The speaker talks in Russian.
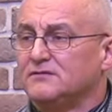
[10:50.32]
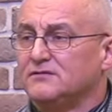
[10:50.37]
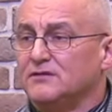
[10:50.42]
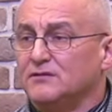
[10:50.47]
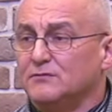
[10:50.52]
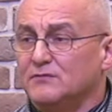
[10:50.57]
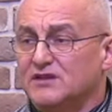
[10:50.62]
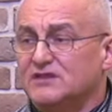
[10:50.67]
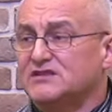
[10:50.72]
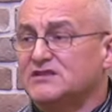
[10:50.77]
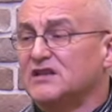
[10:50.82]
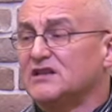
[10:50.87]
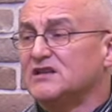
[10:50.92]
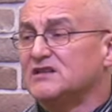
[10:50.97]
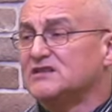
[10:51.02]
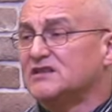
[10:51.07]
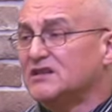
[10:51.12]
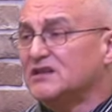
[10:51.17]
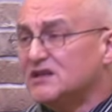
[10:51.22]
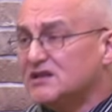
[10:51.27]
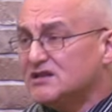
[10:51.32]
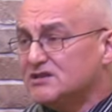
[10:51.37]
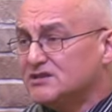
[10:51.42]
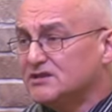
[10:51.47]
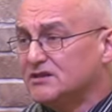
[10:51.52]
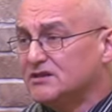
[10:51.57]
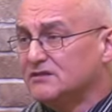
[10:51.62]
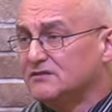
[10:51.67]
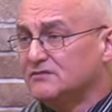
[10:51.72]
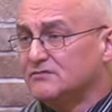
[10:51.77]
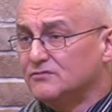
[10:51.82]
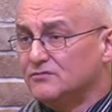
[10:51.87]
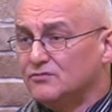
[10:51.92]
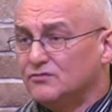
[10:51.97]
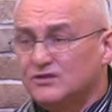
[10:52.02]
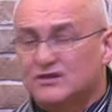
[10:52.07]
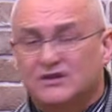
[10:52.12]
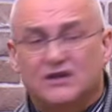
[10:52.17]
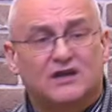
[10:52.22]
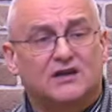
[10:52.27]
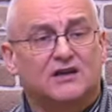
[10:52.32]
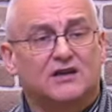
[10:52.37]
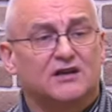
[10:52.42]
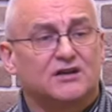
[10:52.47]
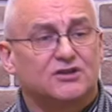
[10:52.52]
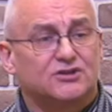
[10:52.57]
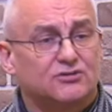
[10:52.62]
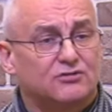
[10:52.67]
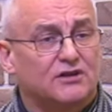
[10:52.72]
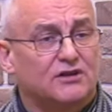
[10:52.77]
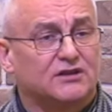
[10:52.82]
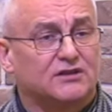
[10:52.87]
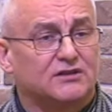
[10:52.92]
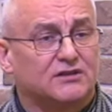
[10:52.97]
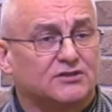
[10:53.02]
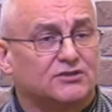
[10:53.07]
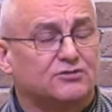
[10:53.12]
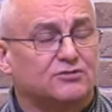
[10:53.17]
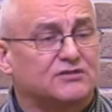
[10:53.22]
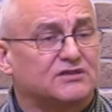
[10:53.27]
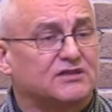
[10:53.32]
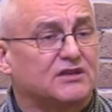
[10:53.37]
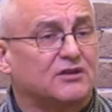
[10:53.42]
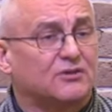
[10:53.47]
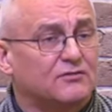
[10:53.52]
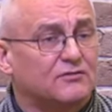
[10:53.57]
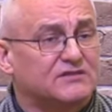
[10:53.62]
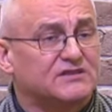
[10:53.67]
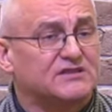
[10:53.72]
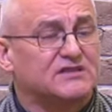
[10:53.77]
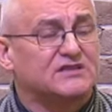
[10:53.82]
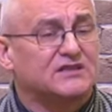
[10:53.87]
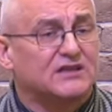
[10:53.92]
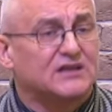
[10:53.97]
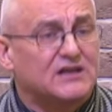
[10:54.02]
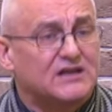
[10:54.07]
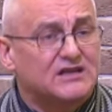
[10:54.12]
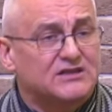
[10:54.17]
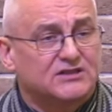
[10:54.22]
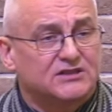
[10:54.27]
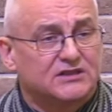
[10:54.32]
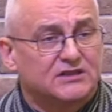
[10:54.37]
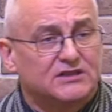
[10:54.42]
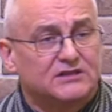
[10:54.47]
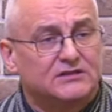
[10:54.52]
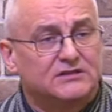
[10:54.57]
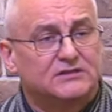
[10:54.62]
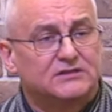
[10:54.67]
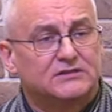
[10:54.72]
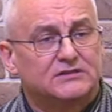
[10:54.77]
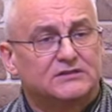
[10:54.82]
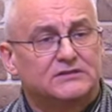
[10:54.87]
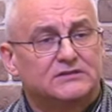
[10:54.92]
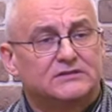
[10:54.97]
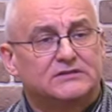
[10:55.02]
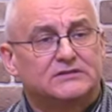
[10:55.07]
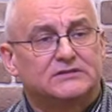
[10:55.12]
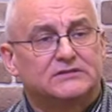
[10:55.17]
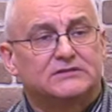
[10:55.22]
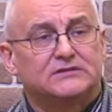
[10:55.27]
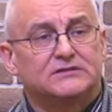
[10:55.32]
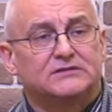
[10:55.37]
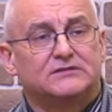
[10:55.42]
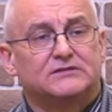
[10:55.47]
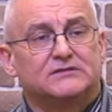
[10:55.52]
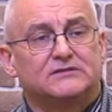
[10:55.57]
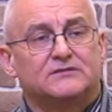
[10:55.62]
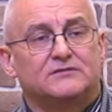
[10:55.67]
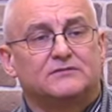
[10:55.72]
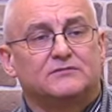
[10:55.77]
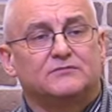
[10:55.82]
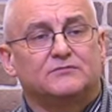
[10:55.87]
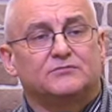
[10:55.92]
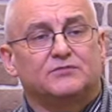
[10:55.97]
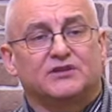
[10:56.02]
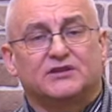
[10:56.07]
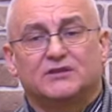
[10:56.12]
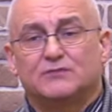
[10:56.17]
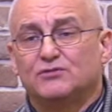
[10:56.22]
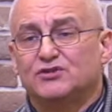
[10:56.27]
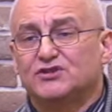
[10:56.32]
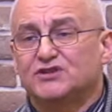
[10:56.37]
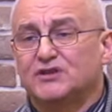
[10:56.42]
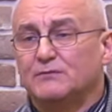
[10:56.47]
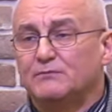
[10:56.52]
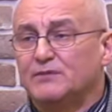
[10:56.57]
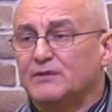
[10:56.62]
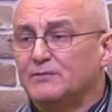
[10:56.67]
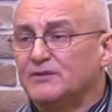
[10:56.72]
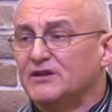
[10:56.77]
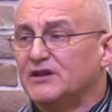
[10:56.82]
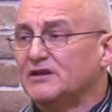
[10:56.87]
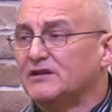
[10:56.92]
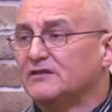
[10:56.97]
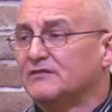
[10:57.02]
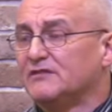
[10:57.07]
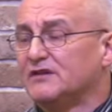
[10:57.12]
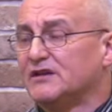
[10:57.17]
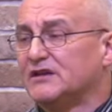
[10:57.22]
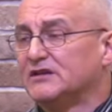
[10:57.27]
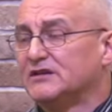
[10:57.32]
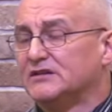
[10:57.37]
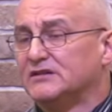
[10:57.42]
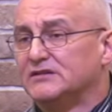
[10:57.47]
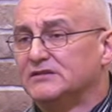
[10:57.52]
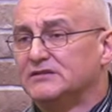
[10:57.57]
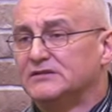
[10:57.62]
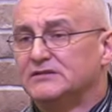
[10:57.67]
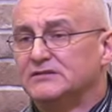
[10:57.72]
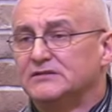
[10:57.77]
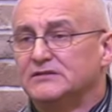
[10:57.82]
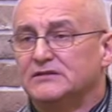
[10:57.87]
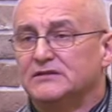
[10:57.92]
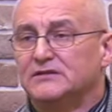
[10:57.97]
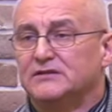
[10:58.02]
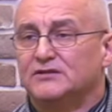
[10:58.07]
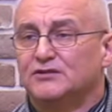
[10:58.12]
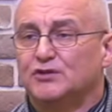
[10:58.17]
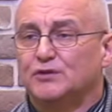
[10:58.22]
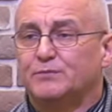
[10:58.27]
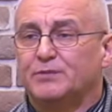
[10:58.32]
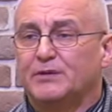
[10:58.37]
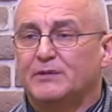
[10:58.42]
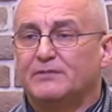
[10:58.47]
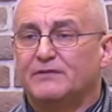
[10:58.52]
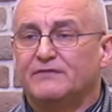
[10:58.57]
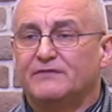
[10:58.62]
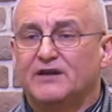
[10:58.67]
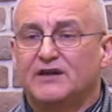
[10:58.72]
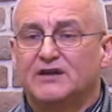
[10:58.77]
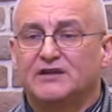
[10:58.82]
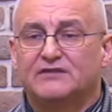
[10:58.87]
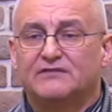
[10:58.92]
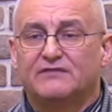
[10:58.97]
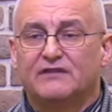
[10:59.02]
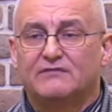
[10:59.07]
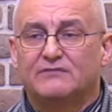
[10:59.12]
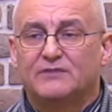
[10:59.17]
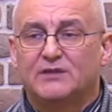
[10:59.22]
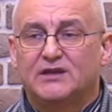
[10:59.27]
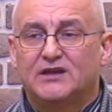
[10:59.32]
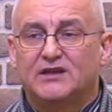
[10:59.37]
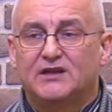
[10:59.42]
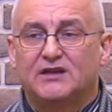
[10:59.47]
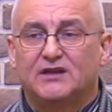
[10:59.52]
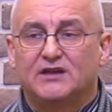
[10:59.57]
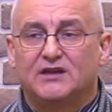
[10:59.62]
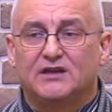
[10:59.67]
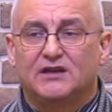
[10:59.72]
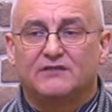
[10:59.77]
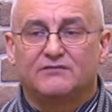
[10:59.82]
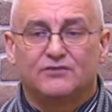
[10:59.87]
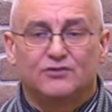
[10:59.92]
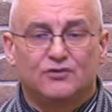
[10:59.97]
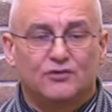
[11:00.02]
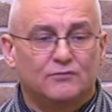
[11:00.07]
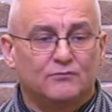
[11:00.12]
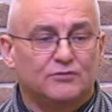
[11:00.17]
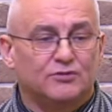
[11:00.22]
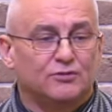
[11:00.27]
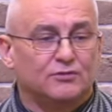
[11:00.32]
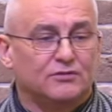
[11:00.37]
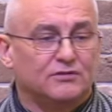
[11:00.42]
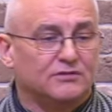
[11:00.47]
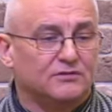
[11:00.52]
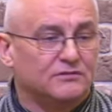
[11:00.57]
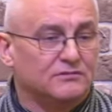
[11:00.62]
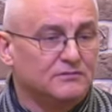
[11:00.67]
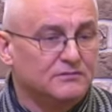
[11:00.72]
и мне стало страшно. Вот как хорошо, когда, что становится страшно. Потому что Библия говорит, кто пребывает во мне, и я в нем, тот